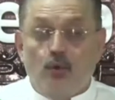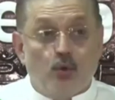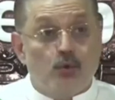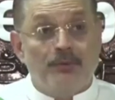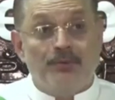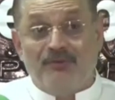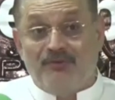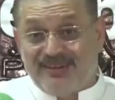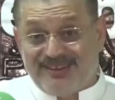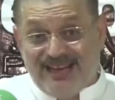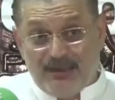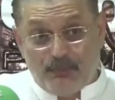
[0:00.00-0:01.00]
हुकूमत में तो
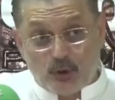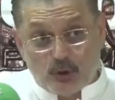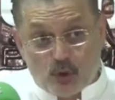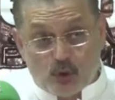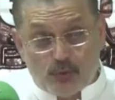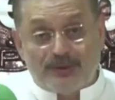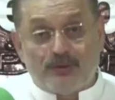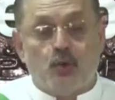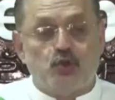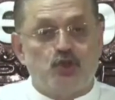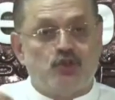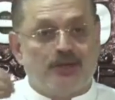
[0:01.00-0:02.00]
वसायल मौजूद हुकूमत
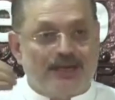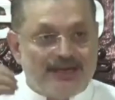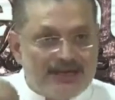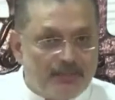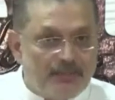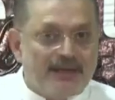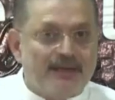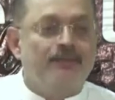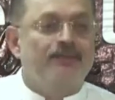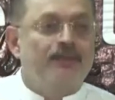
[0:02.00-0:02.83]
कोशिश कर रही है कि भाई